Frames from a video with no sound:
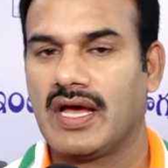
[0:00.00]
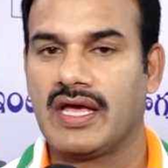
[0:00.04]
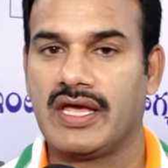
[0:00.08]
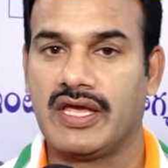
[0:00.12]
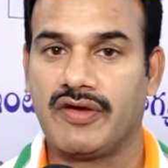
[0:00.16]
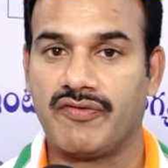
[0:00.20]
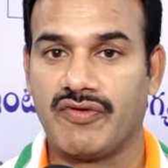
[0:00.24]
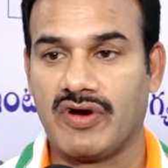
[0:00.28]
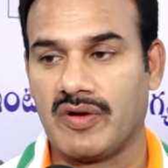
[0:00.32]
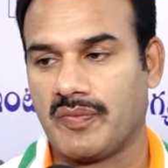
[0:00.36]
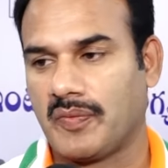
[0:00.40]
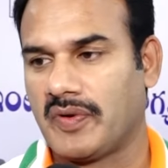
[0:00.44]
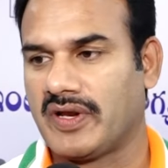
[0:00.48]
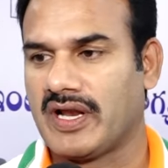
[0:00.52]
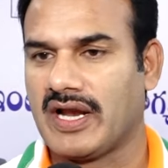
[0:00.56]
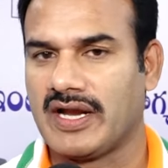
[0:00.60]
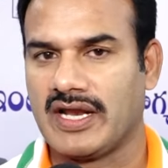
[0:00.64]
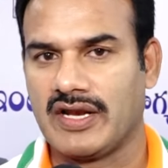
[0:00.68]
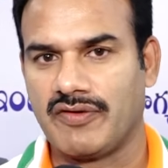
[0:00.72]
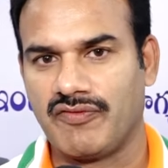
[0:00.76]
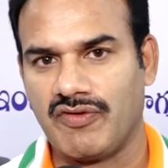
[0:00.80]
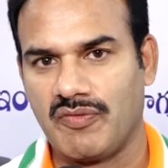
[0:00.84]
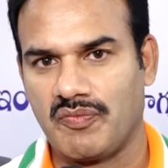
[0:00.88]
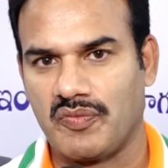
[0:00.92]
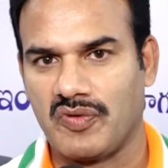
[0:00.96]
ఇవ్వకపోయినా
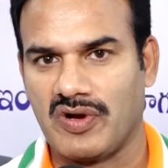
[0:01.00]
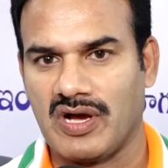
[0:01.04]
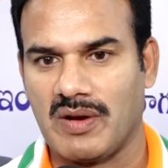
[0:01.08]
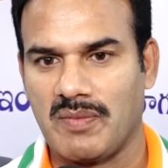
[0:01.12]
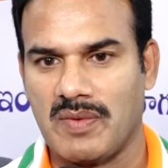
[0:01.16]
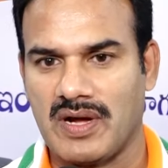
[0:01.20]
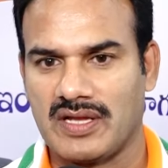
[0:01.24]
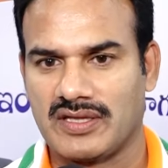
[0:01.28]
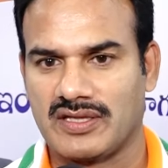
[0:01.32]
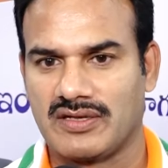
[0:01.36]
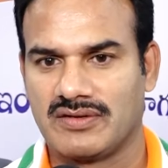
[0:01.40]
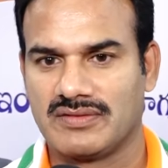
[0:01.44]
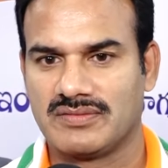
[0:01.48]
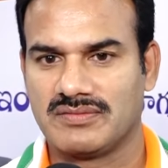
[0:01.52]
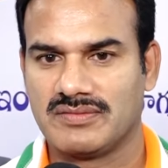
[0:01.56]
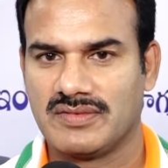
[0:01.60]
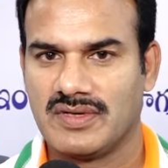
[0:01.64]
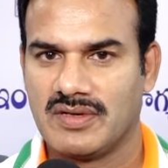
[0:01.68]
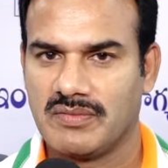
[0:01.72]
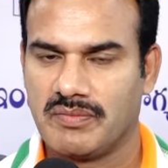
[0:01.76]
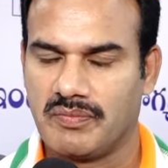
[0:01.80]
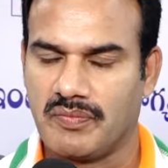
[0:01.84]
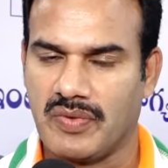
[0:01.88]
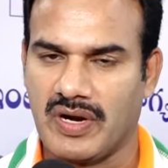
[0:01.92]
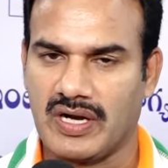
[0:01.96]
నేను విప్పుగా మాత్రం
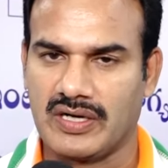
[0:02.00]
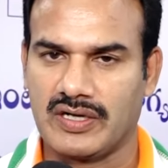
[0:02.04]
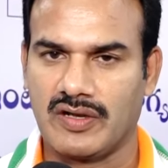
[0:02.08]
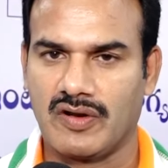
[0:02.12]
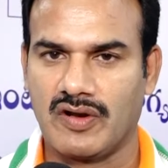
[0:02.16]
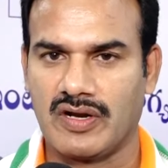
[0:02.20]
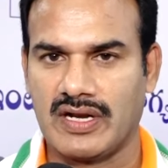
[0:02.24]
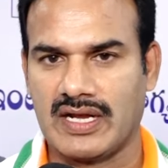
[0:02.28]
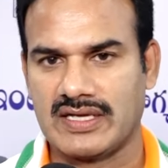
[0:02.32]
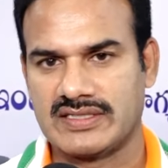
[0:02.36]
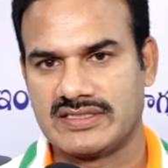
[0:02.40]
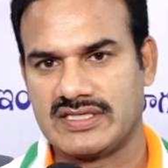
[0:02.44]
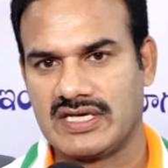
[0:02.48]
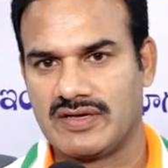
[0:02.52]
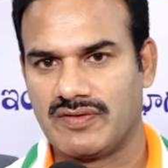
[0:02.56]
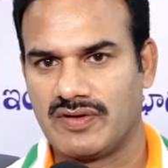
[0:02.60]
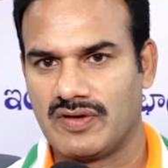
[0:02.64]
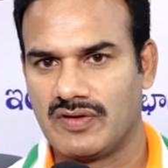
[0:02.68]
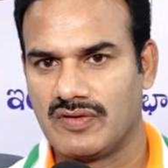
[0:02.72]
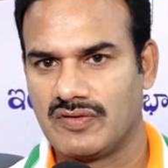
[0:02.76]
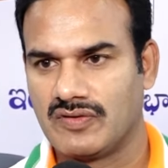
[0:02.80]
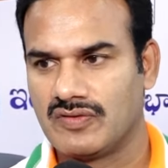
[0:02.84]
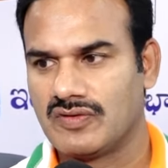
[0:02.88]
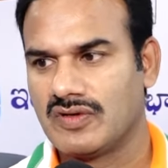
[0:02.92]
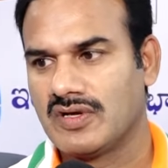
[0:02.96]
పార్టీలో నా
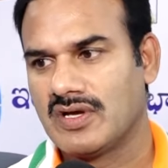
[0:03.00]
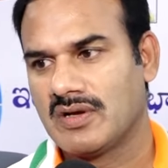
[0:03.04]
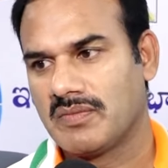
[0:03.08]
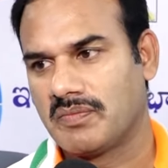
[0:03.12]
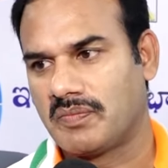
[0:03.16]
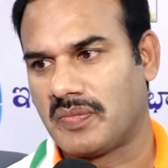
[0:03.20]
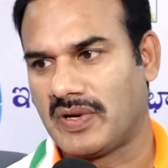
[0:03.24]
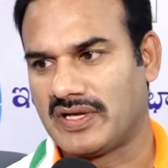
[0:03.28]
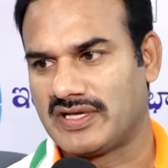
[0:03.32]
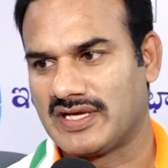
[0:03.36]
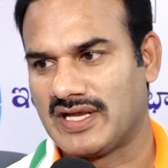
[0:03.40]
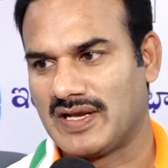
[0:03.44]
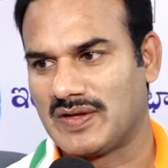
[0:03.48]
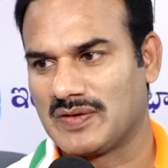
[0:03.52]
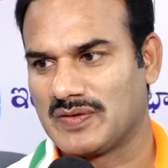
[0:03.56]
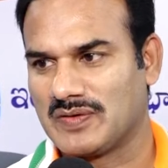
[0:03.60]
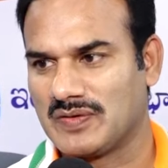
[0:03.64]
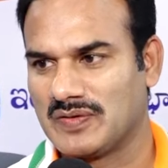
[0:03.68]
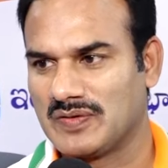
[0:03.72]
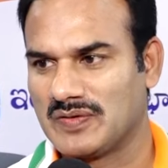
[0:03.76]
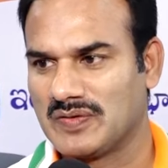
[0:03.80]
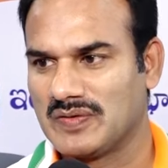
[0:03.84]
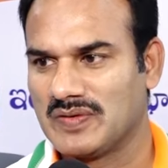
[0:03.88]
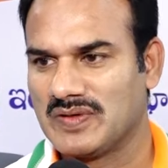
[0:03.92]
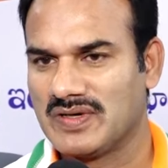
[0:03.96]
సేవలు ప్రజలకు
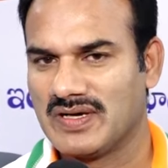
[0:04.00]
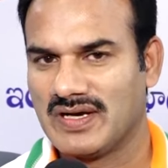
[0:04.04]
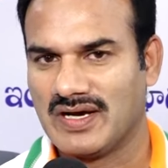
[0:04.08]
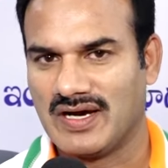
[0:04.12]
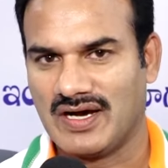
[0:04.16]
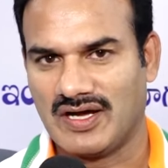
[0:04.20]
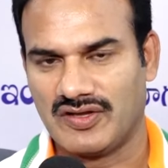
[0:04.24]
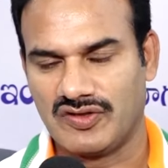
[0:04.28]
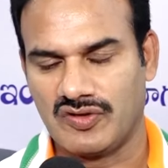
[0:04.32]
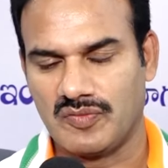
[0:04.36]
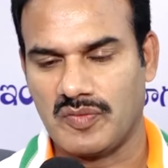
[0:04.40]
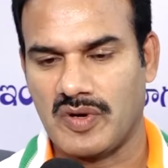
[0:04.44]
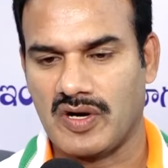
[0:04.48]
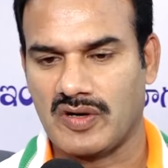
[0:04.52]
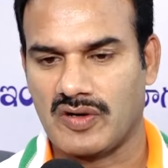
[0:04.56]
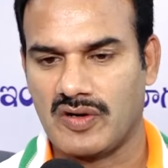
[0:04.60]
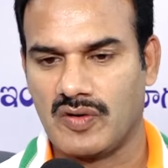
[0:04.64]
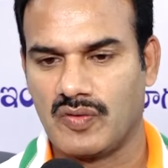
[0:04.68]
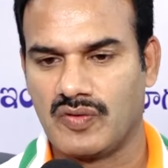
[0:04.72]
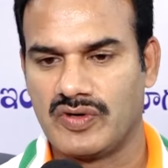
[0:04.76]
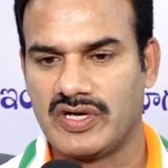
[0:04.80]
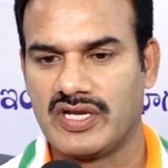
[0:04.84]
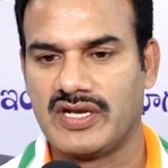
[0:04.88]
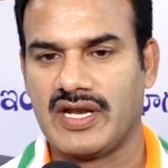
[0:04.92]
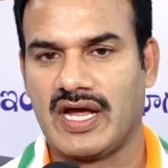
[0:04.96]
అందుబాటులో
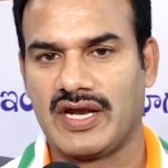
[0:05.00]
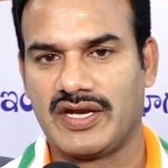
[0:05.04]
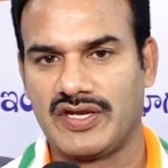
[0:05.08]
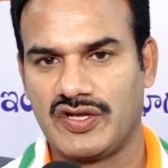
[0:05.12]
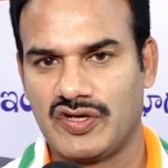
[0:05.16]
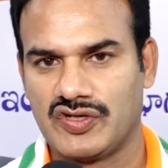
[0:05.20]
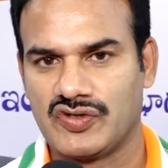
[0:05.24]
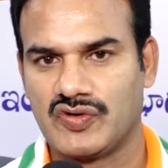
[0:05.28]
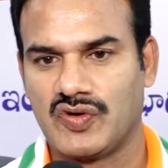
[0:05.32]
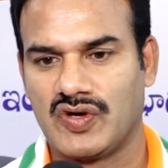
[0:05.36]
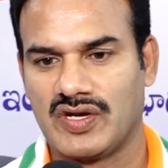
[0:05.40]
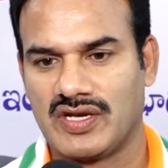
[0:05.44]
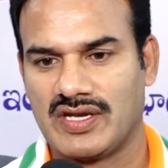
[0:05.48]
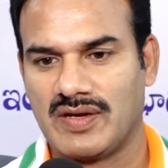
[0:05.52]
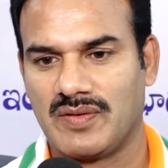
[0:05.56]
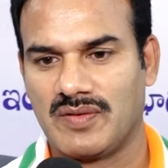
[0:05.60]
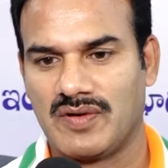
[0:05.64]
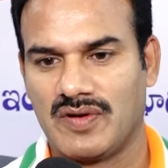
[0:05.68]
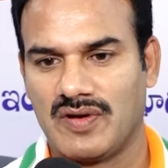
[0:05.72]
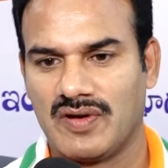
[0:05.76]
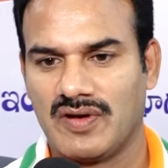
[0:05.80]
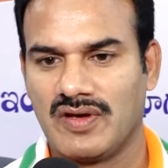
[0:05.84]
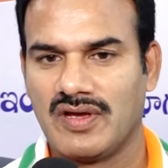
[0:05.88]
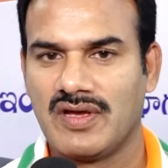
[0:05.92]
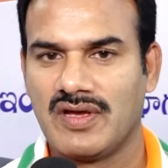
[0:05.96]
ఉండి నా నియోజకవర్గంలో